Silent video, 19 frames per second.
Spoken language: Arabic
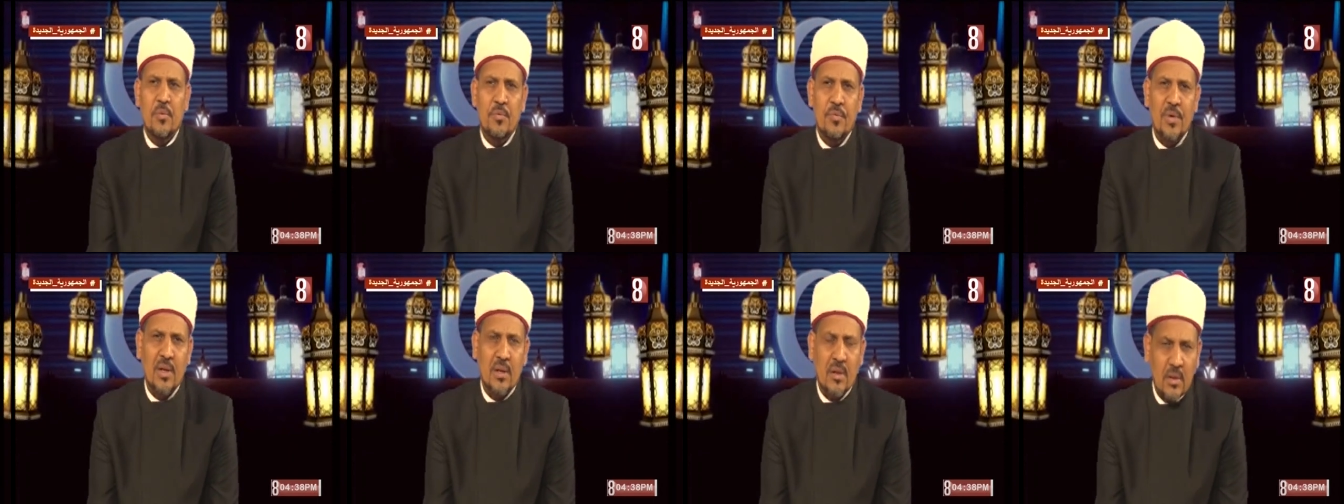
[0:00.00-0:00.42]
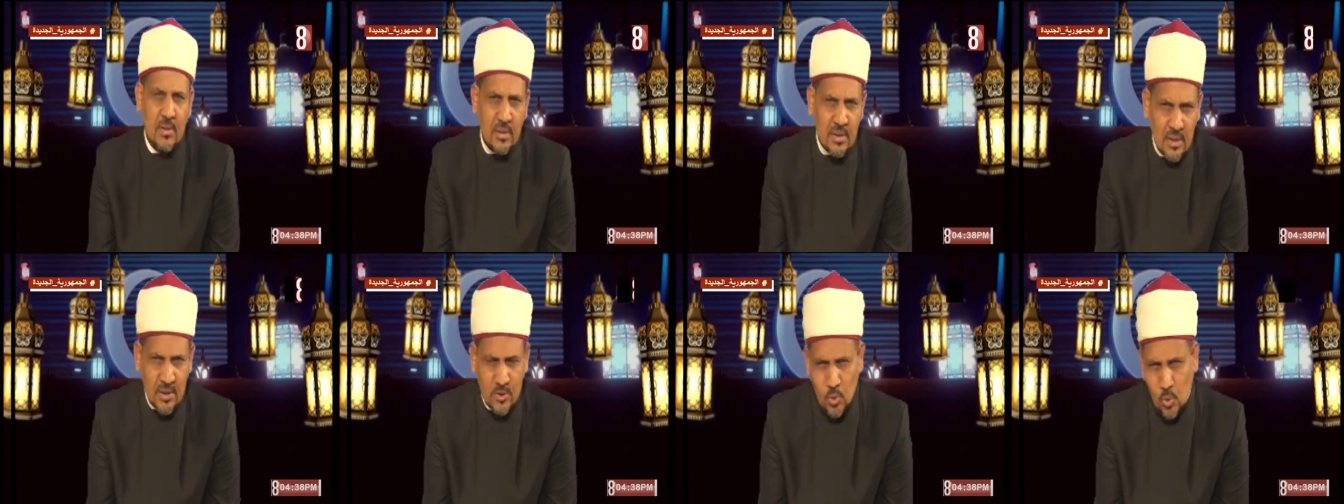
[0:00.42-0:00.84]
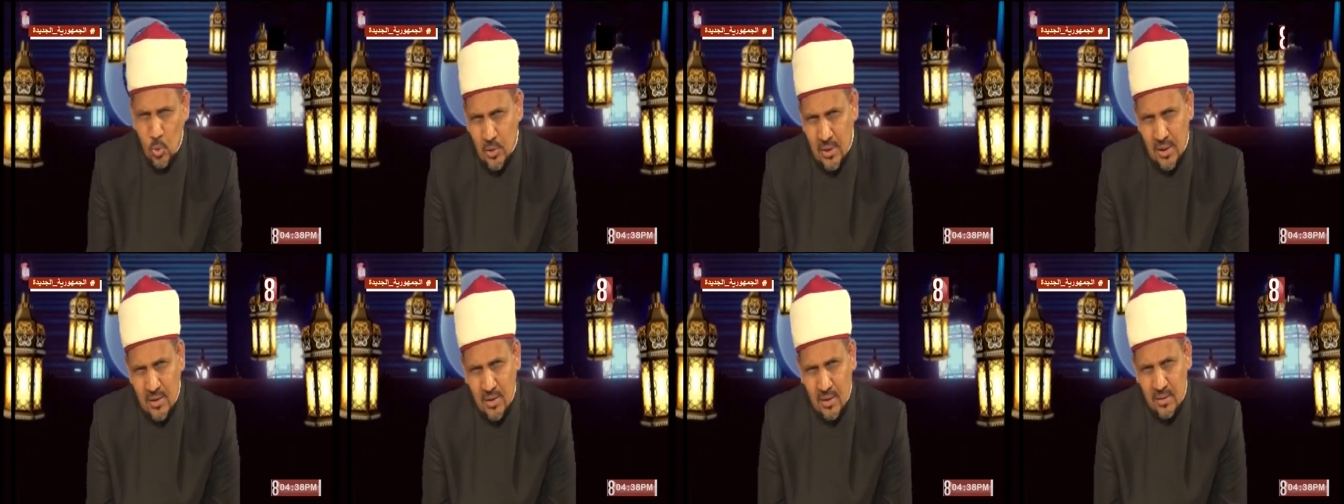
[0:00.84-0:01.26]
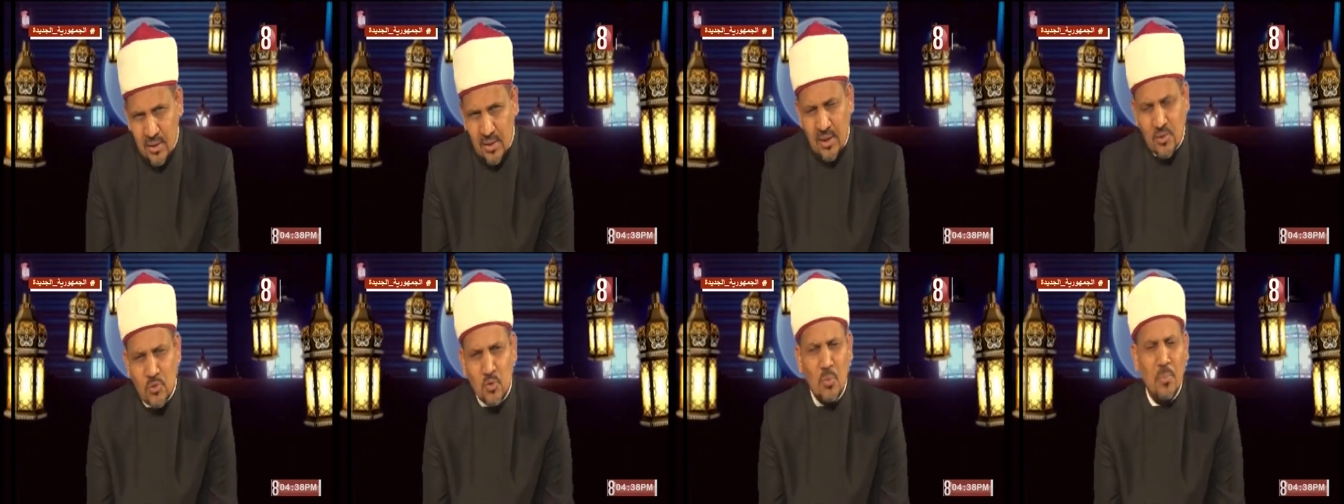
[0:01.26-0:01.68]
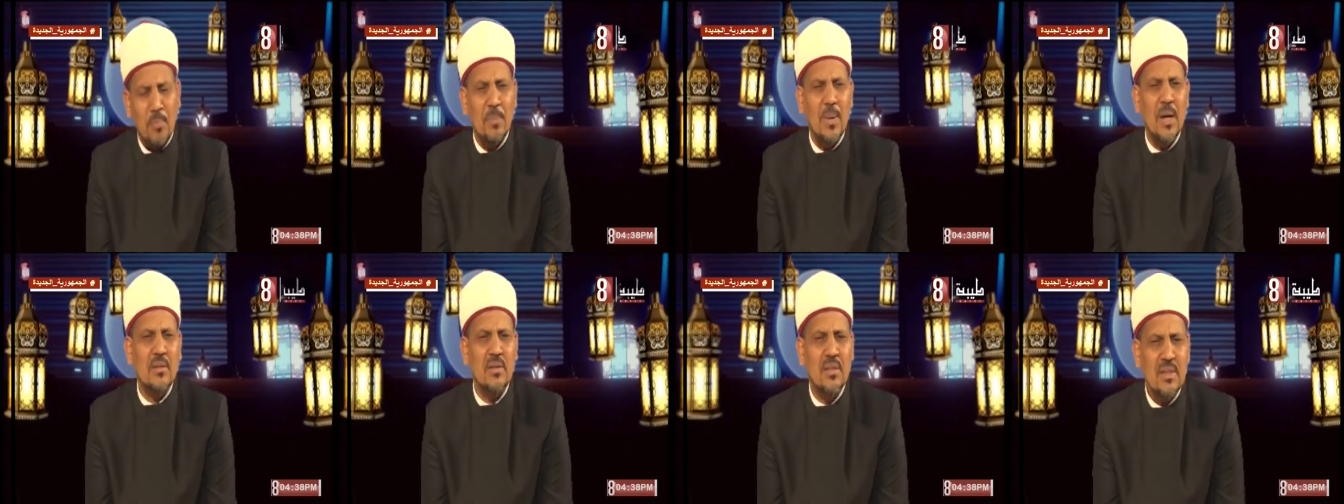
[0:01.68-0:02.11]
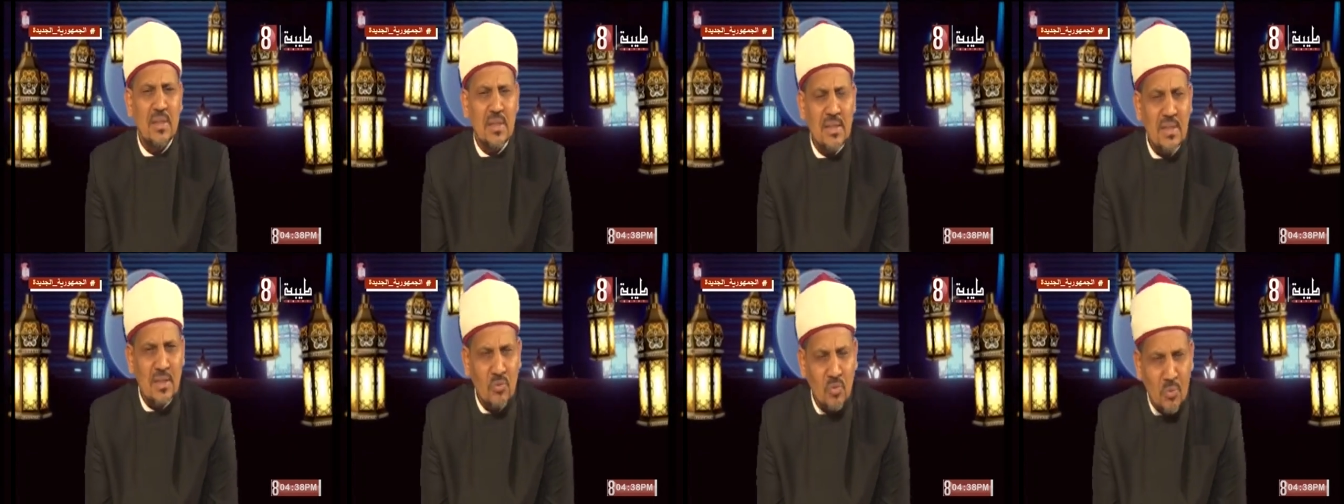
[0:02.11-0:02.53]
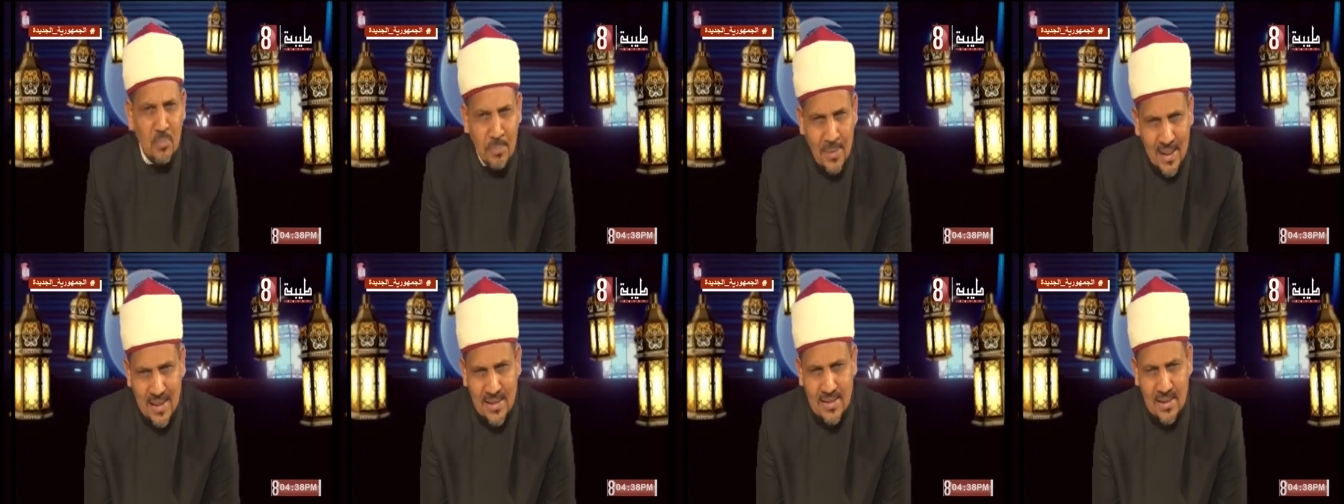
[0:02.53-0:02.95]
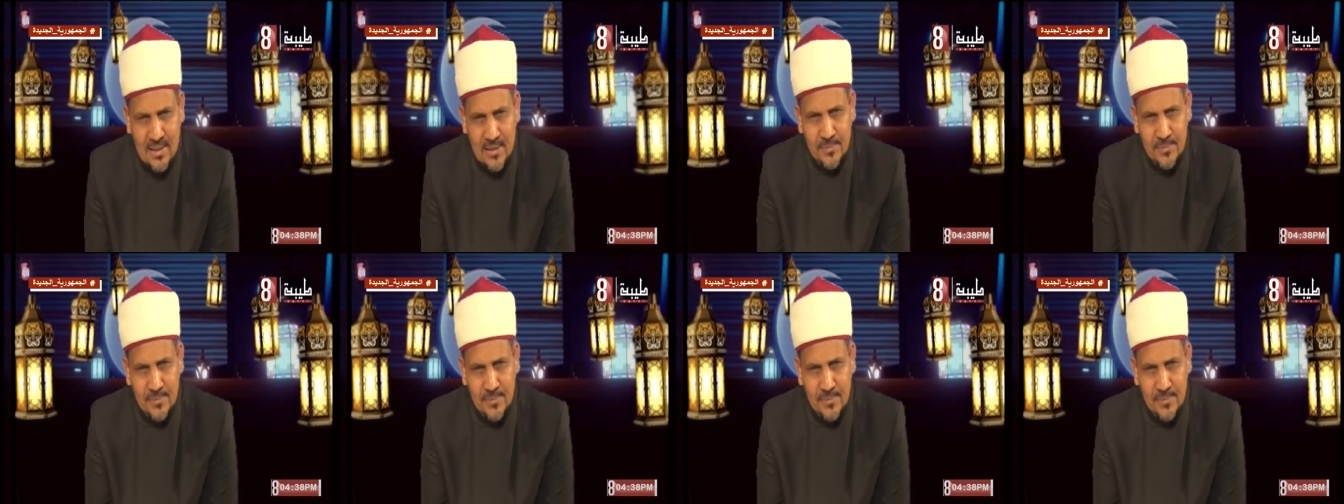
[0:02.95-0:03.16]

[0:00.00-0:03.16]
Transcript: فالقضية هنا قضية باطنية بحتة